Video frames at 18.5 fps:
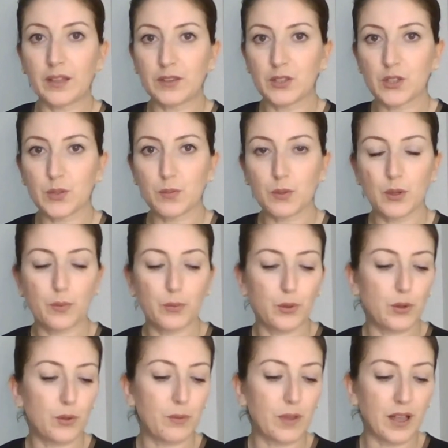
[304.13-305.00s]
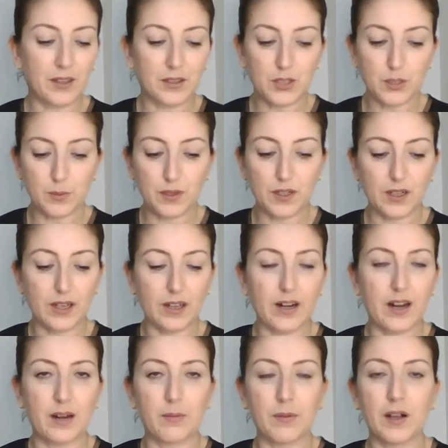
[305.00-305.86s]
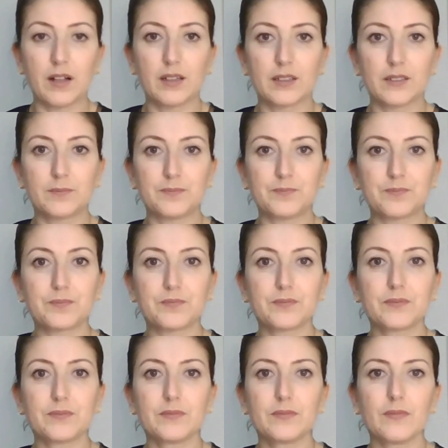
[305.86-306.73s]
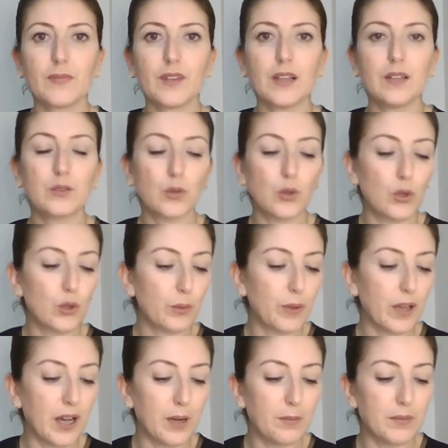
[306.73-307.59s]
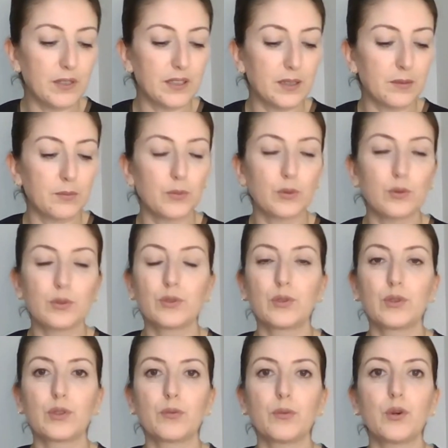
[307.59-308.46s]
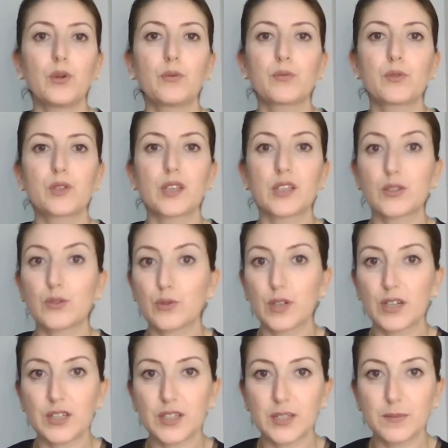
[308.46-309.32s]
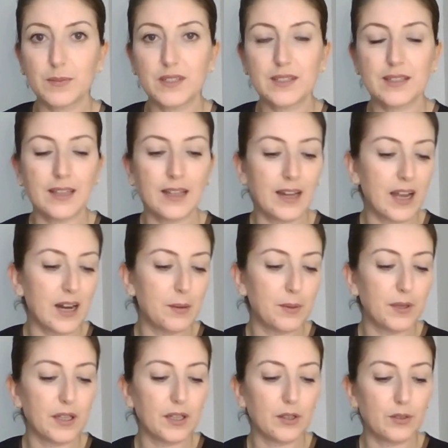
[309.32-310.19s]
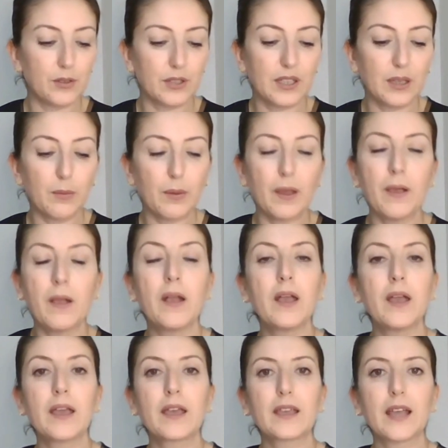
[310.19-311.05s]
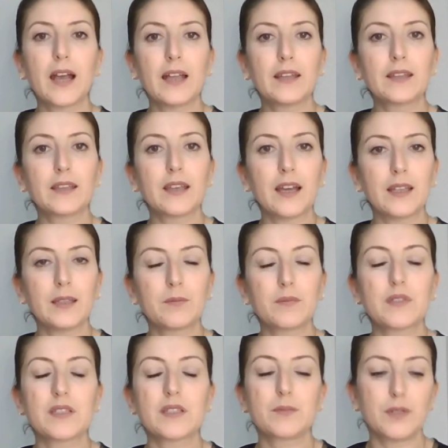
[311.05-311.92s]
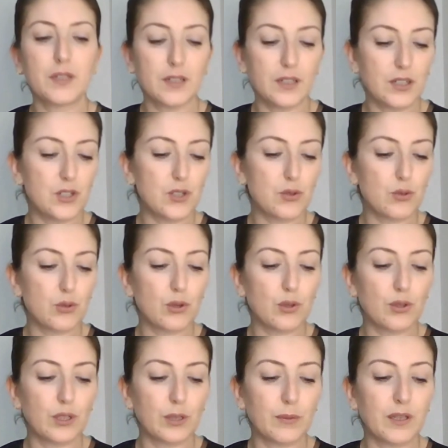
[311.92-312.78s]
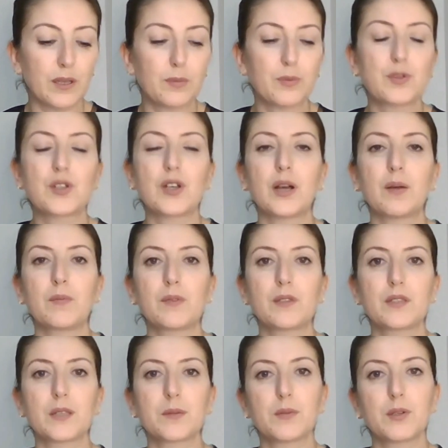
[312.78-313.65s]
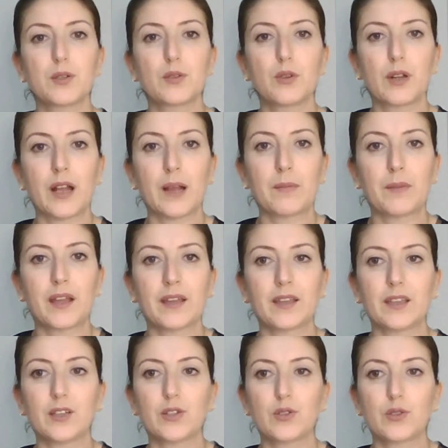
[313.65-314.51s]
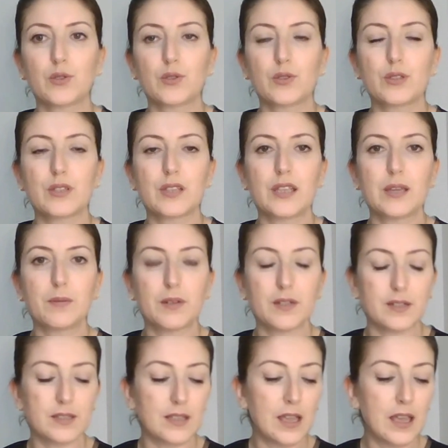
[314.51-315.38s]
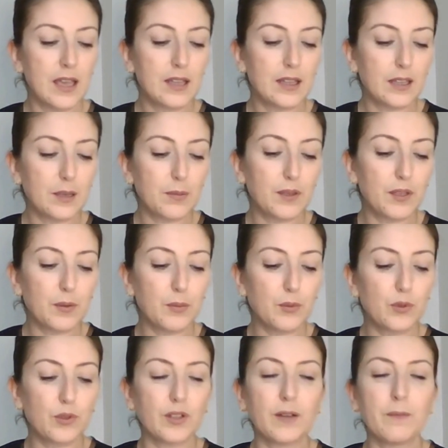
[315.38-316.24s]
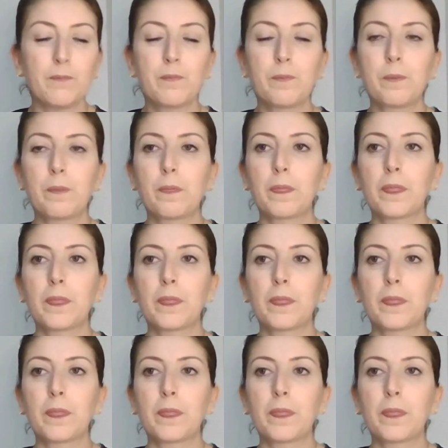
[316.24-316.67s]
yanlış mı yapıyorum yanlış bir karar mı aldım doğru bir hamlede mi bulunuyorum önümüzdeki süreçte bizi neler bekliyor gibi kendi kendimizde bir iç sorgulama yapacağımız da bir dönemden geçiyoruz diyebiliriz. Tabii ki burada